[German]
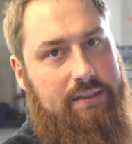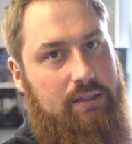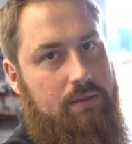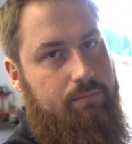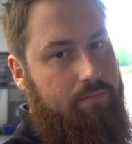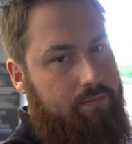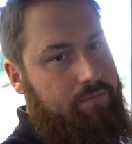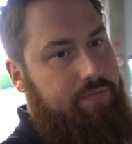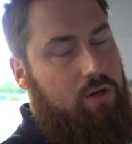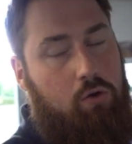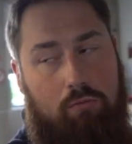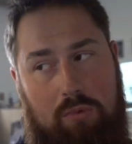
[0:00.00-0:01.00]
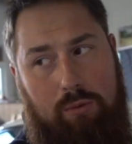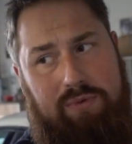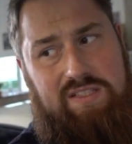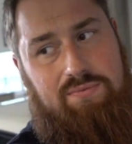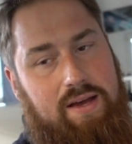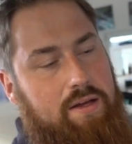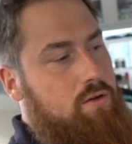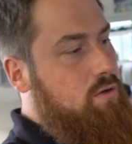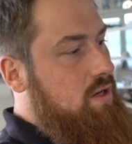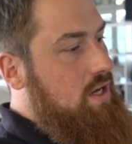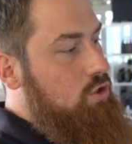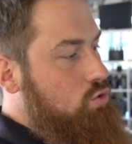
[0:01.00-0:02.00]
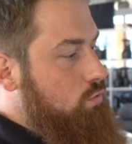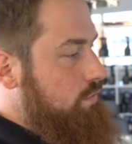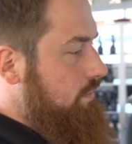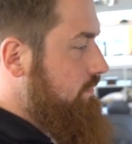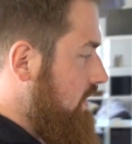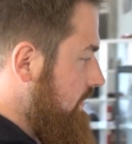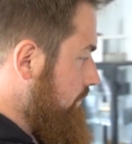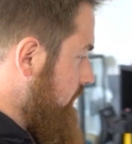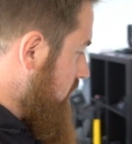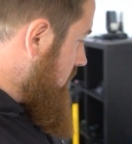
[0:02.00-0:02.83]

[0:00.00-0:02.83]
ähm, wir gucken mal, ob wir zwei- oder dreistufig fahren.